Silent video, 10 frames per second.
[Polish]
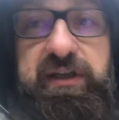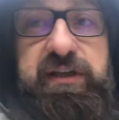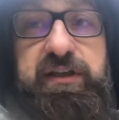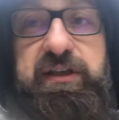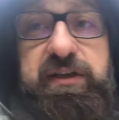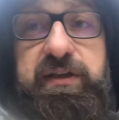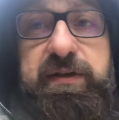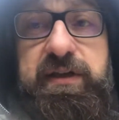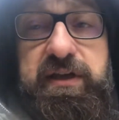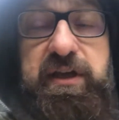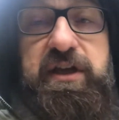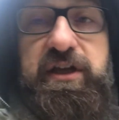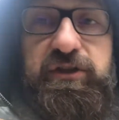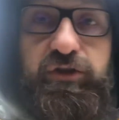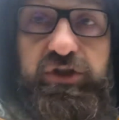yy,
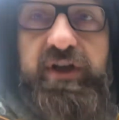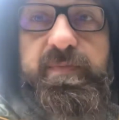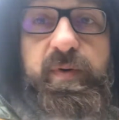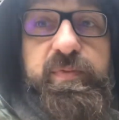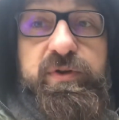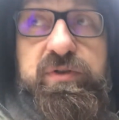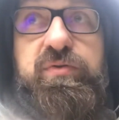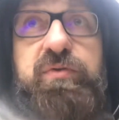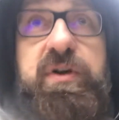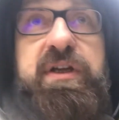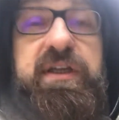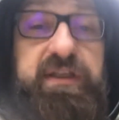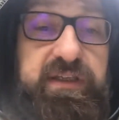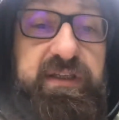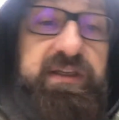co się po prostu
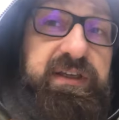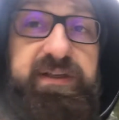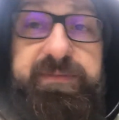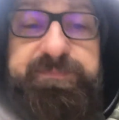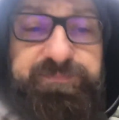yy,